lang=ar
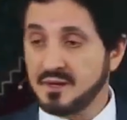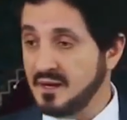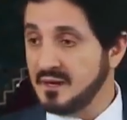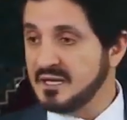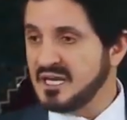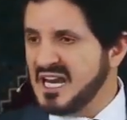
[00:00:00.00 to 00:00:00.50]

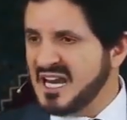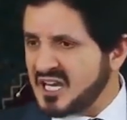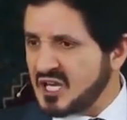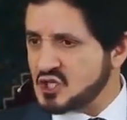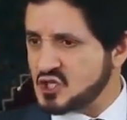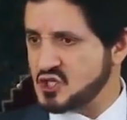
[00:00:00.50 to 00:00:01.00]
آه.
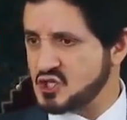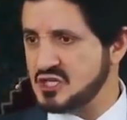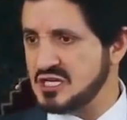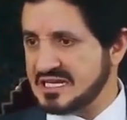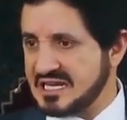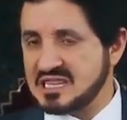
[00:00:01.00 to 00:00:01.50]
الغش
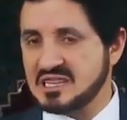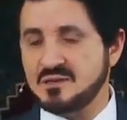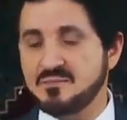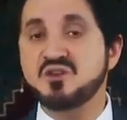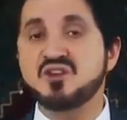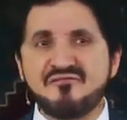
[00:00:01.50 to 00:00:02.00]

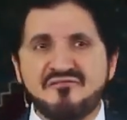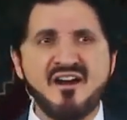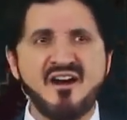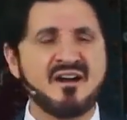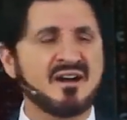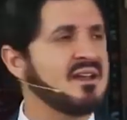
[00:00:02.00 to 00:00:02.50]
الكذب
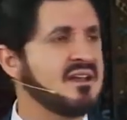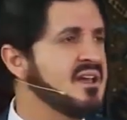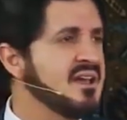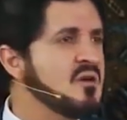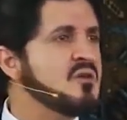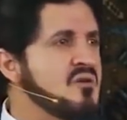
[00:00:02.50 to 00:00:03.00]
النفاق ال...
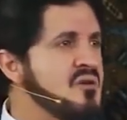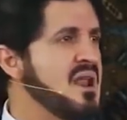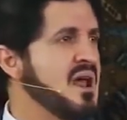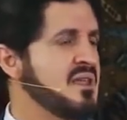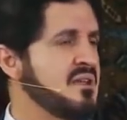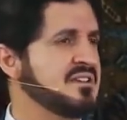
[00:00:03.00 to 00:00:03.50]
كل
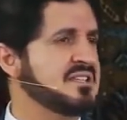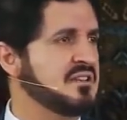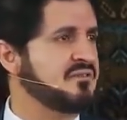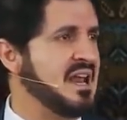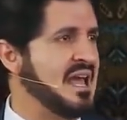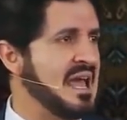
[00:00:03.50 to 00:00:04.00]
هذا الفساد
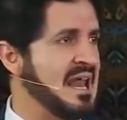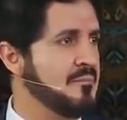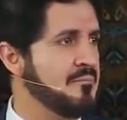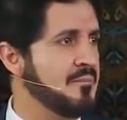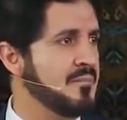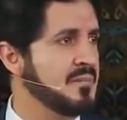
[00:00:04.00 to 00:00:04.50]
في
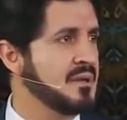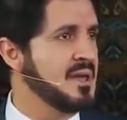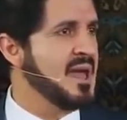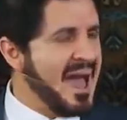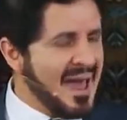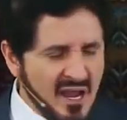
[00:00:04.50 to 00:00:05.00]
العالم
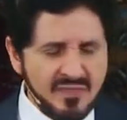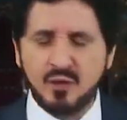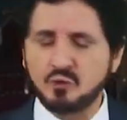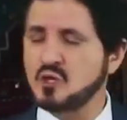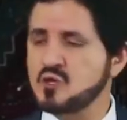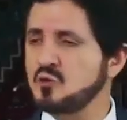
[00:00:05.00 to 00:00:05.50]

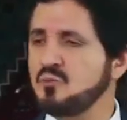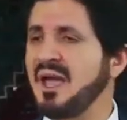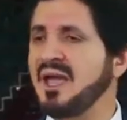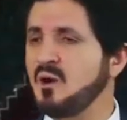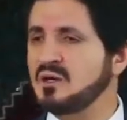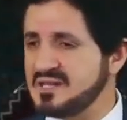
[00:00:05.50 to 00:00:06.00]
الذين يتاجرون
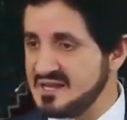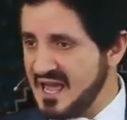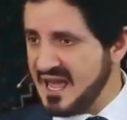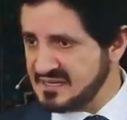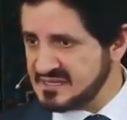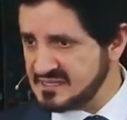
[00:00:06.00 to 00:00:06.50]
بحيوات
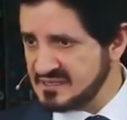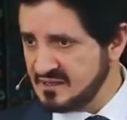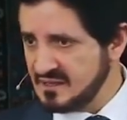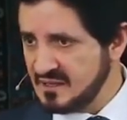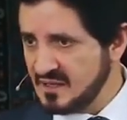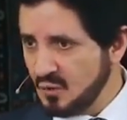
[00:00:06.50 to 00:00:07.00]
الناس
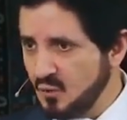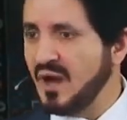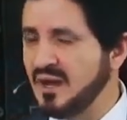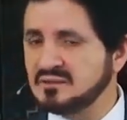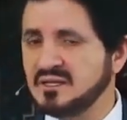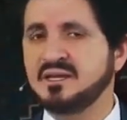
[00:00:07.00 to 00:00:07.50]

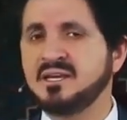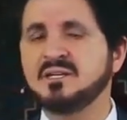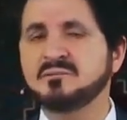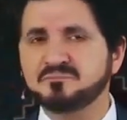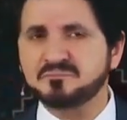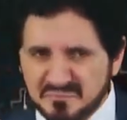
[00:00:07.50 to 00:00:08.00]
وأيضا
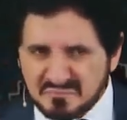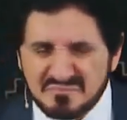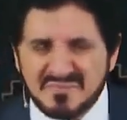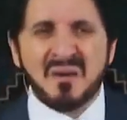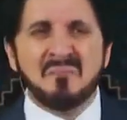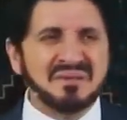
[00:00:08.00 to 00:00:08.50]
إيه
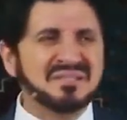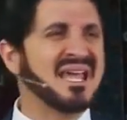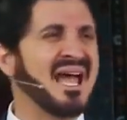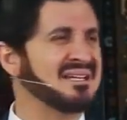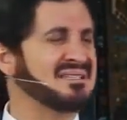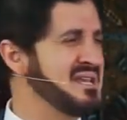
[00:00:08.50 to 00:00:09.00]

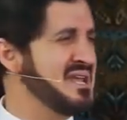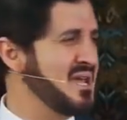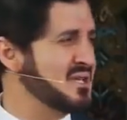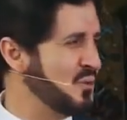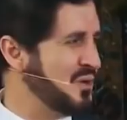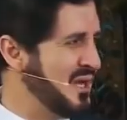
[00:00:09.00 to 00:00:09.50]
بصحة
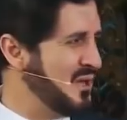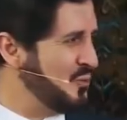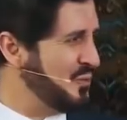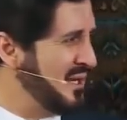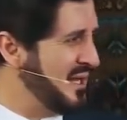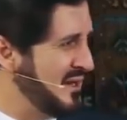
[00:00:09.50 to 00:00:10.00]
الناس والعياذ
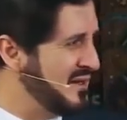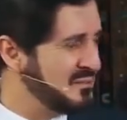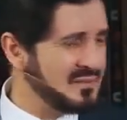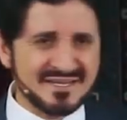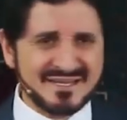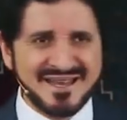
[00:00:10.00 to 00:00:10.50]
بالله
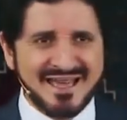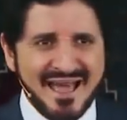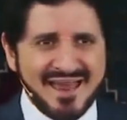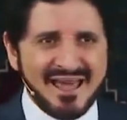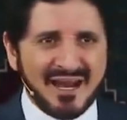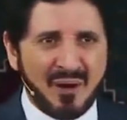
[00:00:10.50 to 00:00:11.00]
من أجل
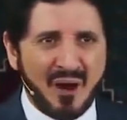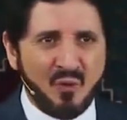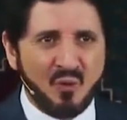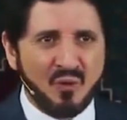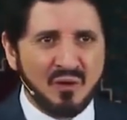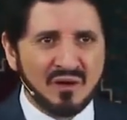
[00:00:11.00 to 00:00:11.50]
أن
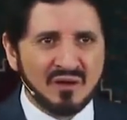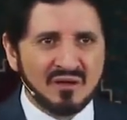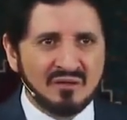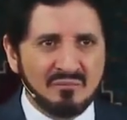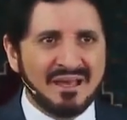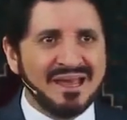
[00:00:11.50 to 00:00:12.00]
يربحوا
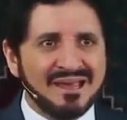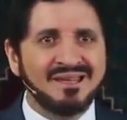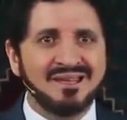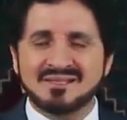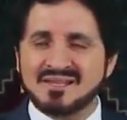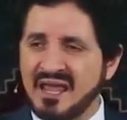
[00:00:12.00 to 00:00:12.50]

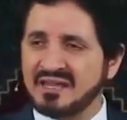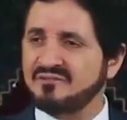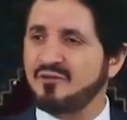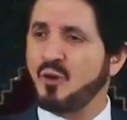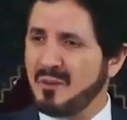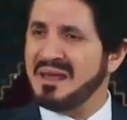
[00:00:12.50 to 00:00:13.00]
ملايين زائدة
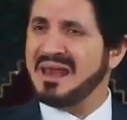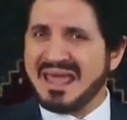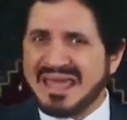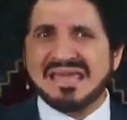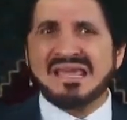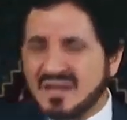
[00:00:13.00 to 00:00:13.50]
فوق
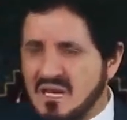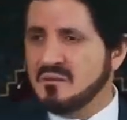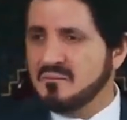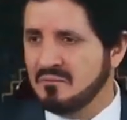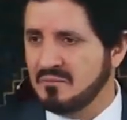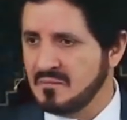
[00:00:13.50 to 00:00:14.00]

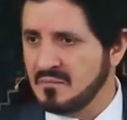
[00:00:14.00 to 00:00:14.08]
ملاييرهم